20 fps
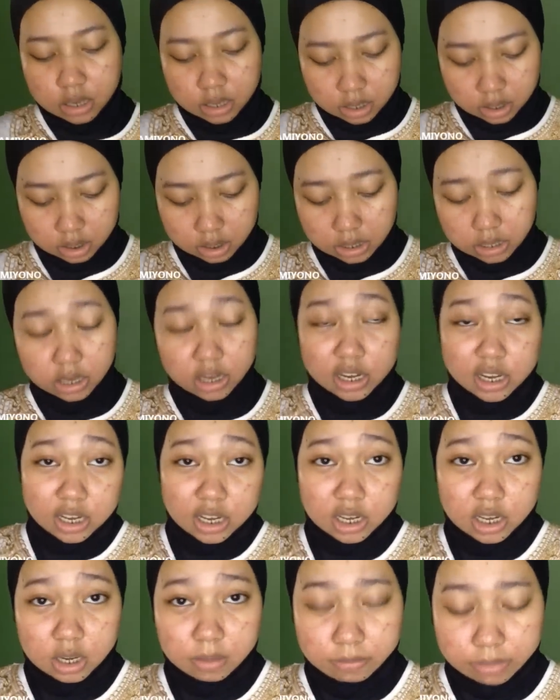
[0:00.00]
sebentar
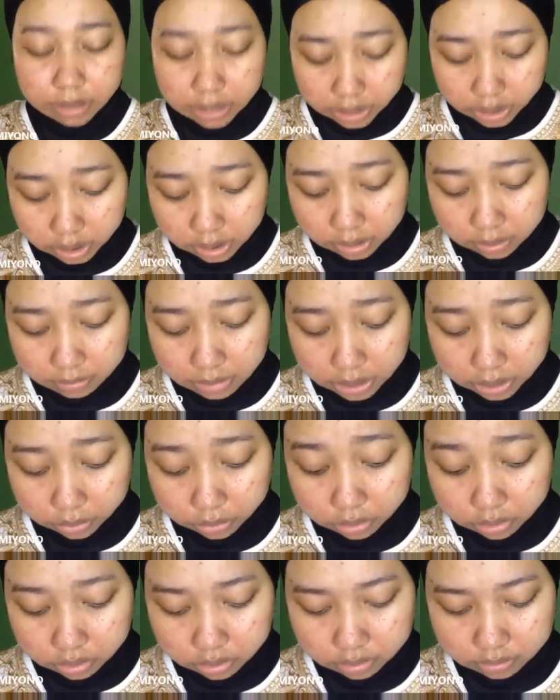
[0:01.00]
ini brand
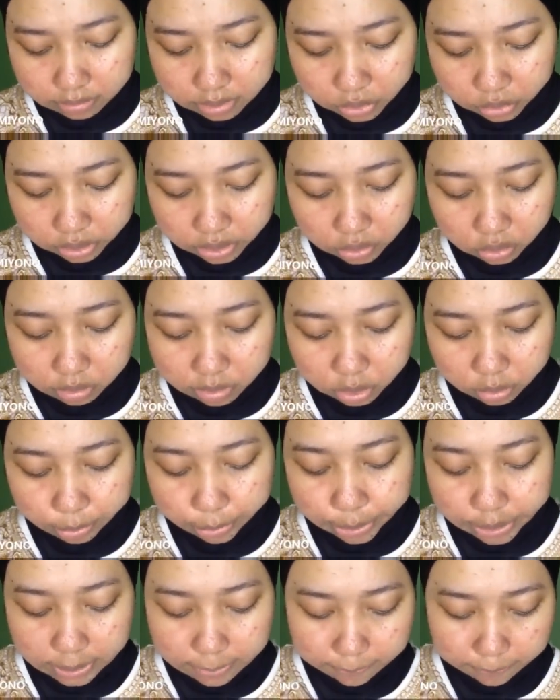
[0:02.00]
baru soalnya gue baru
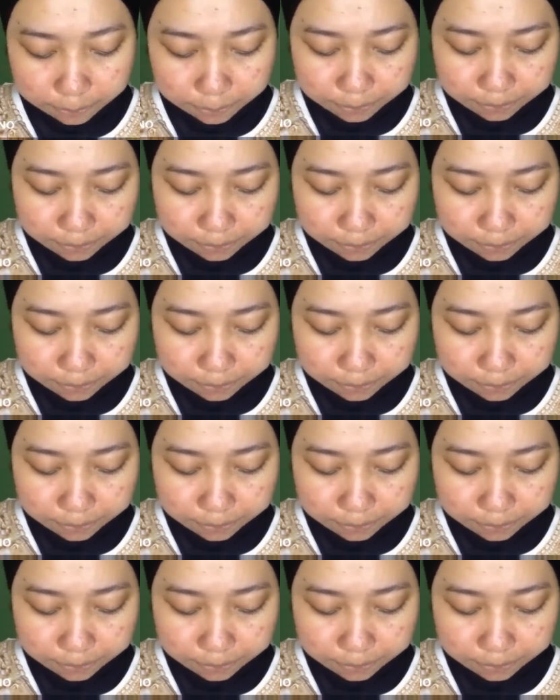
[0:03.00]
punya